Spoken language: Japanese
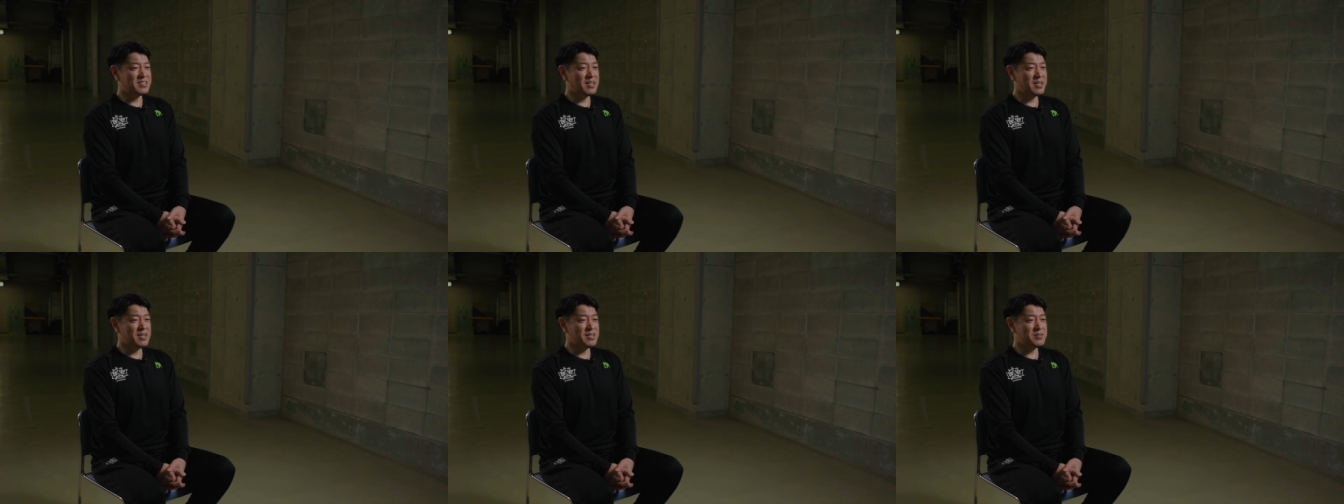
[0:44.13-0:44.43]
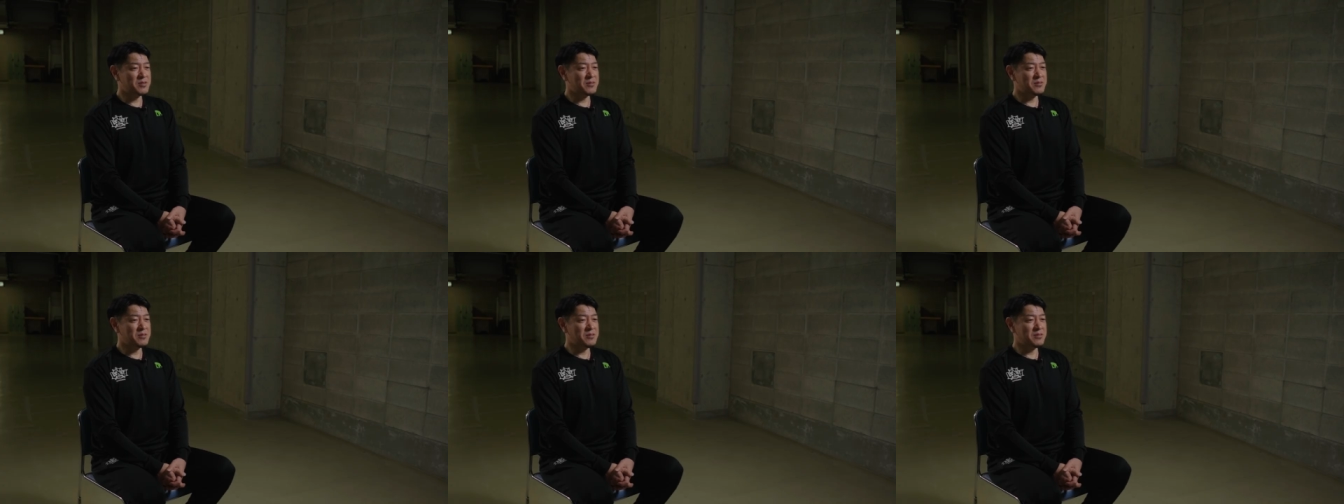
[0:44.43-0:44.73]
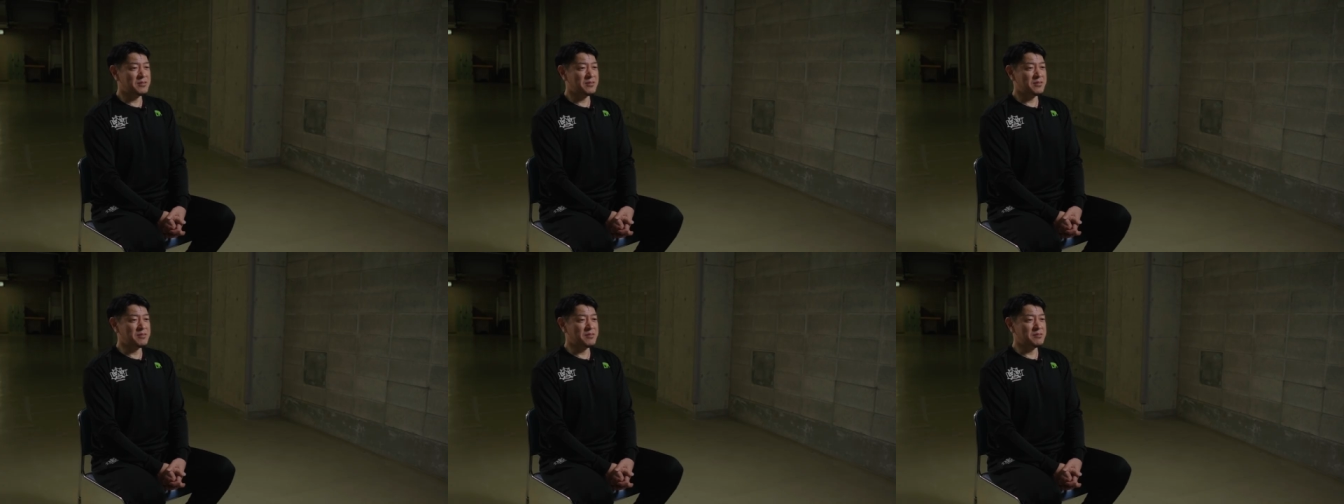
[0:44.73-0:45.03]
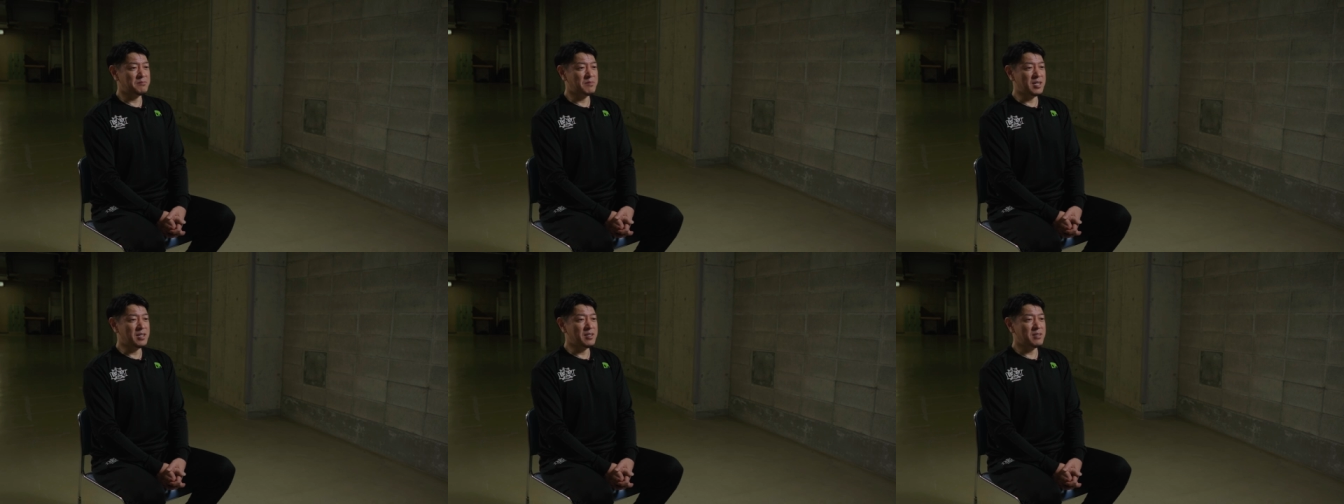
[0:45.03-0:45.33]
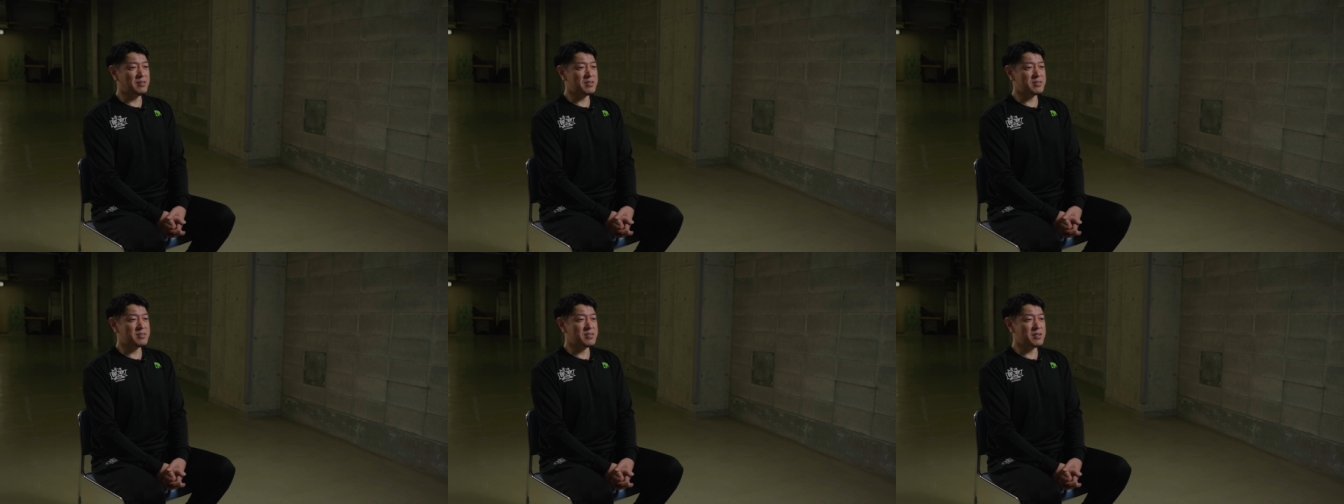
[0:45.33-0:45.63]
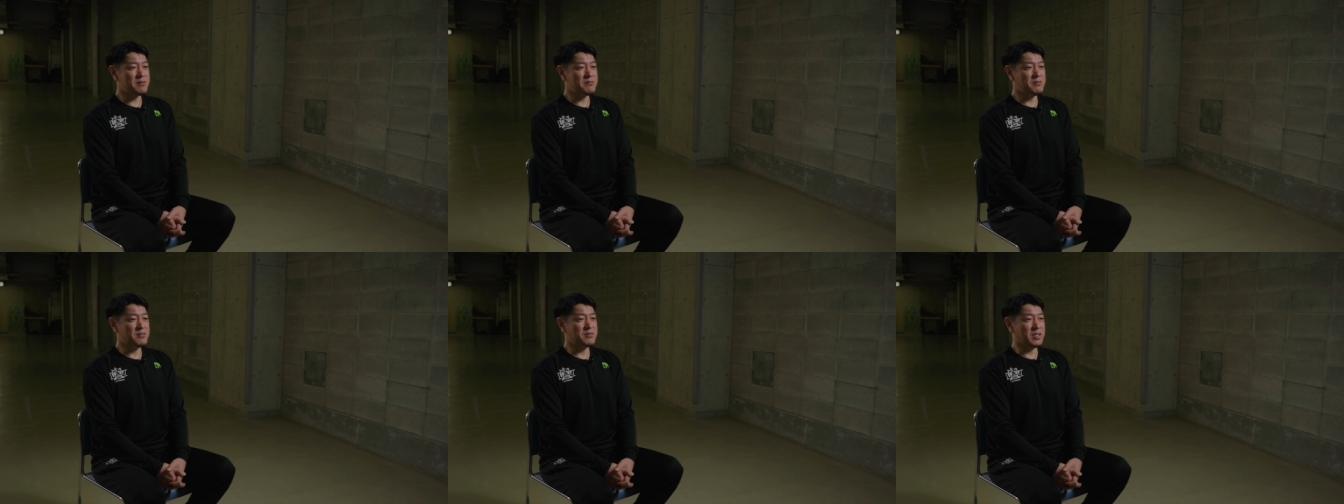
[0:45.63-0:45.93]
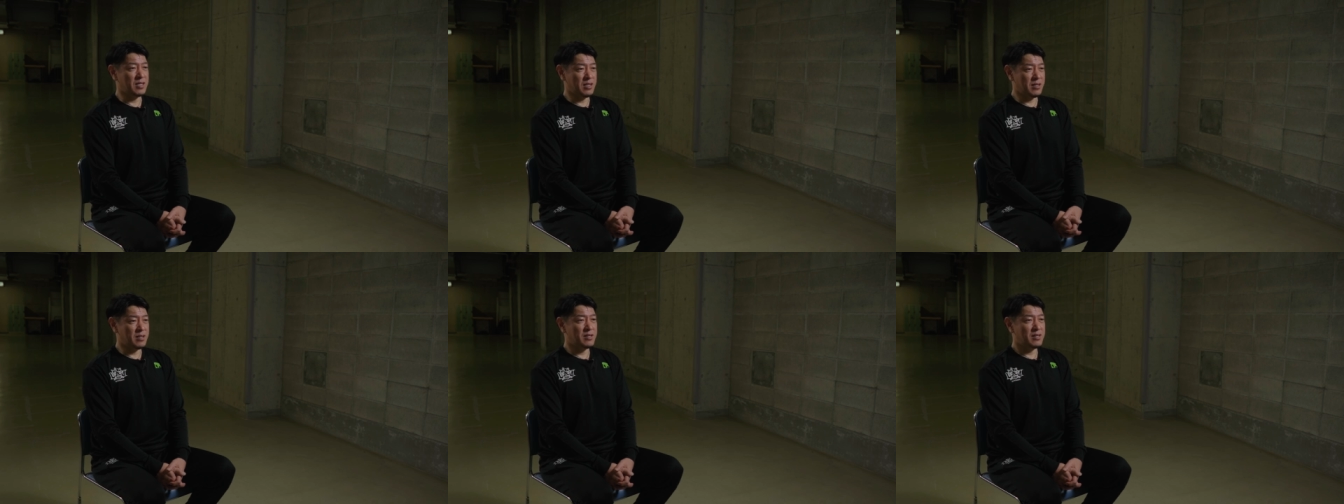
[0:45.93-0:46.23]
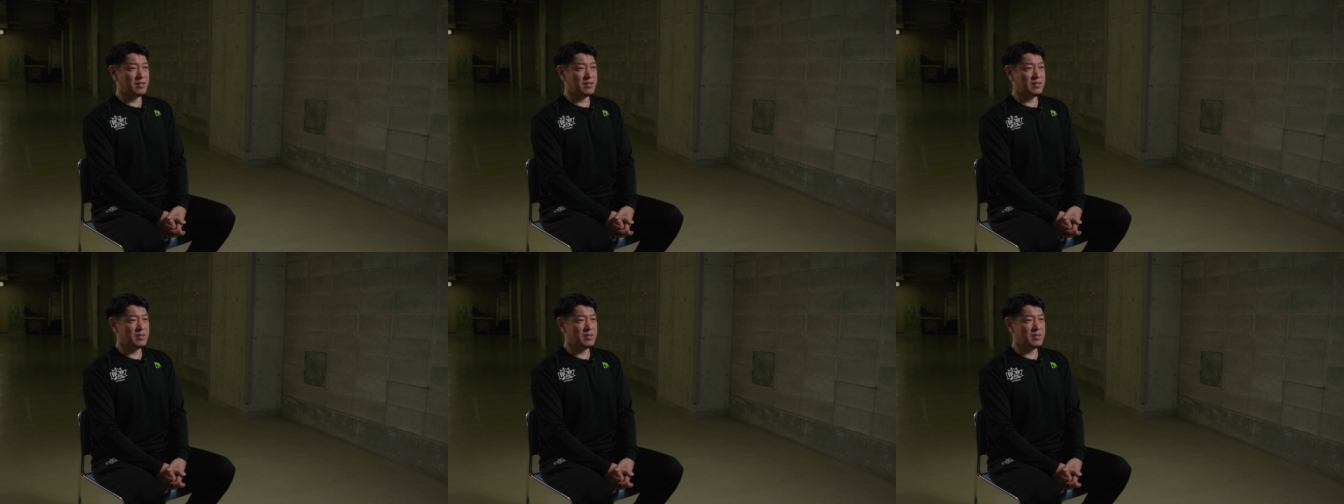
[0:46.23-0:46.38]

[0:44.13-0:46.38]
最初の、まあ、引退セレモニー